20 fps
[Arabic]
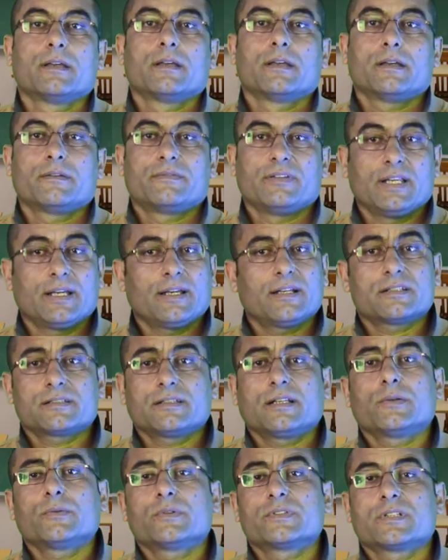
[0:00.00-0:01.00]
في الانجلش
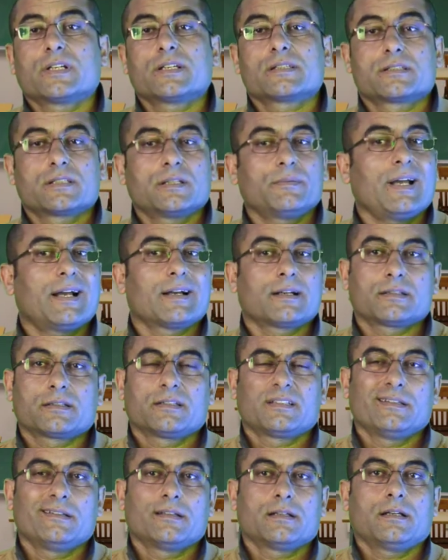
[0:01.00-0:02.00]
لانجوج استمع حاجات
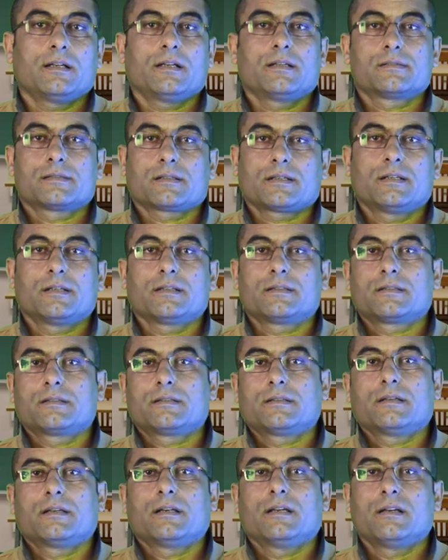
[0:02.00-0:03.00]
كتيره اذا
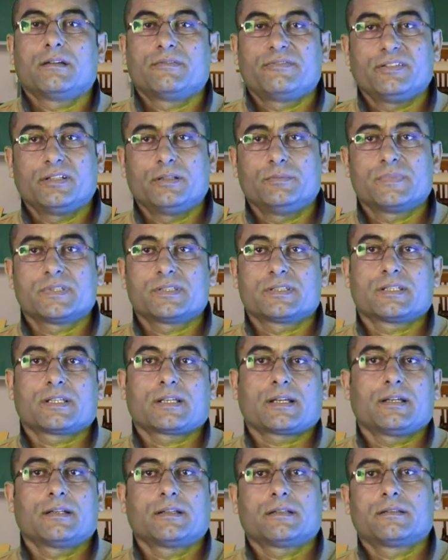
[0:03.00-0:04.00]
كانت فيلمز آه،
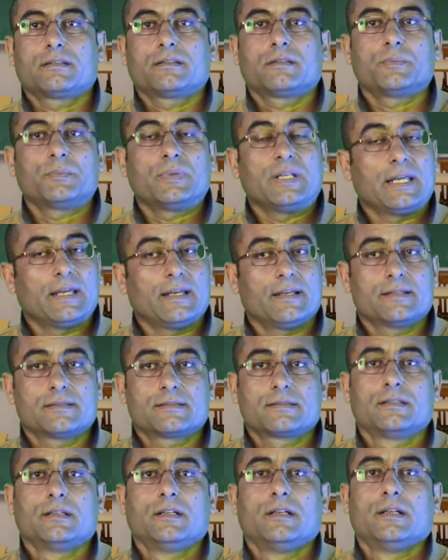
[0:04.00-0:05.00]
اذا كانت
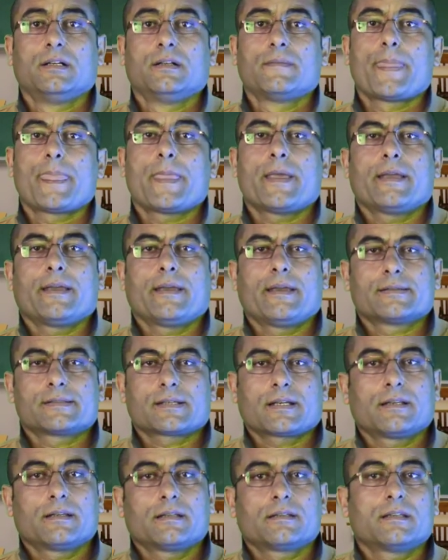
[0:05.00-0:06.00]
بلايز آه، اذا
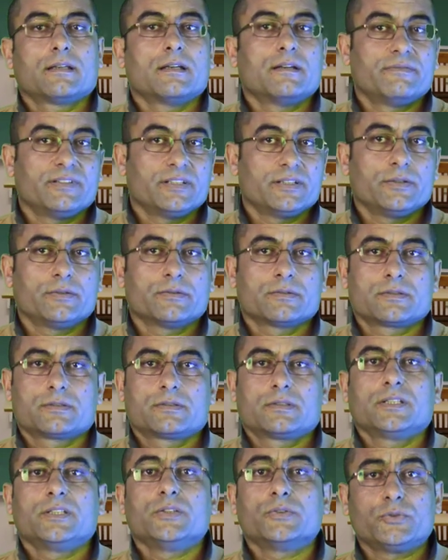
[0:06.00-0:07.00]
كانت
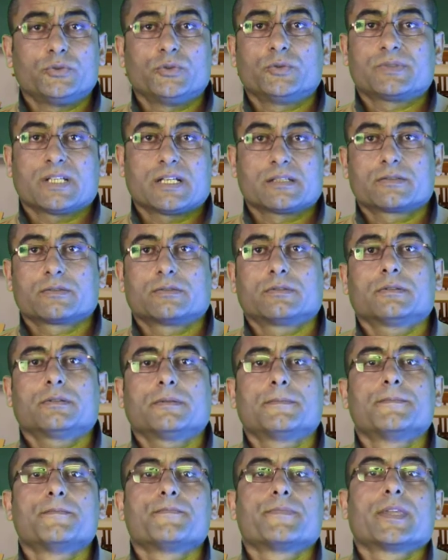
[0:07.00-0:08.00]
فيديوز يوتيوب اند سو اون
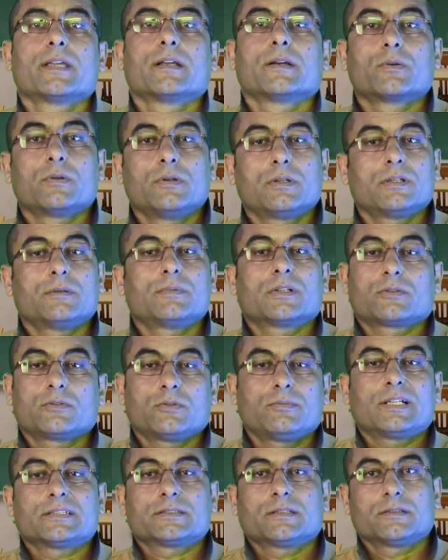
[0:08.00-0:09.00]
كل ده
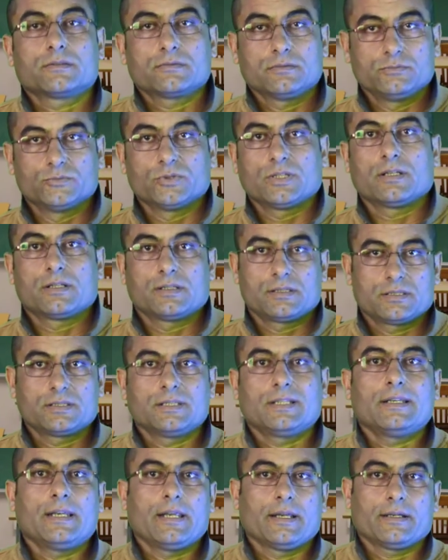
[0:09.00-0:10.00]
مطلوب عشان اكون مدرس
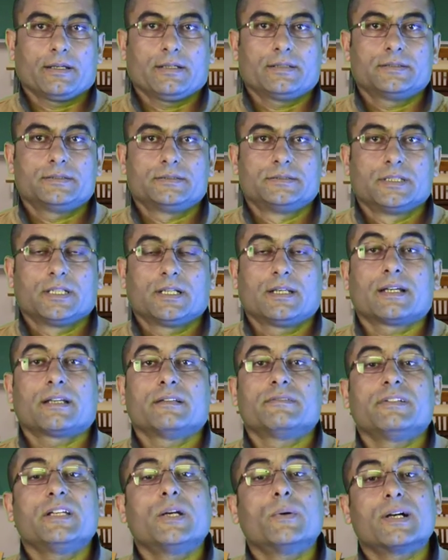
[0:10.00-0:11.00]
ناجح
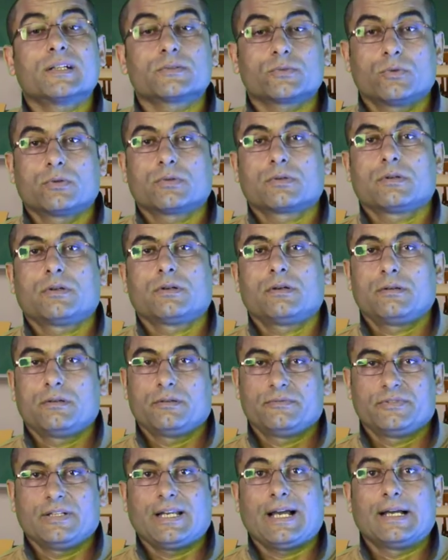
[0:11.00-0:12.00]
لكن في هوايات اخرى
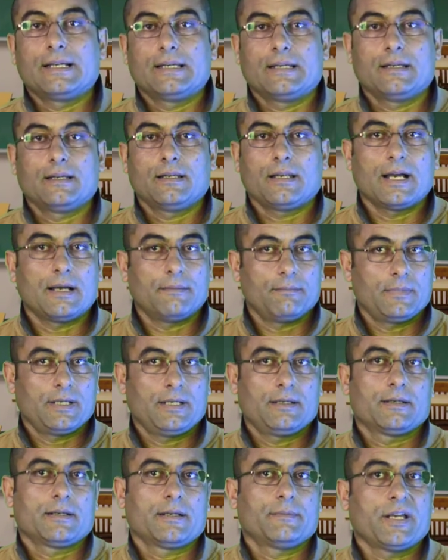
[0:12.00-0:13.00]
في الحياه العامه
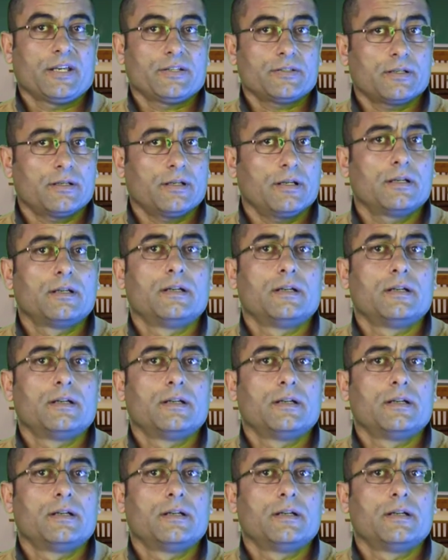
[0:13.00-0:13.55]
اللي انا بعيشها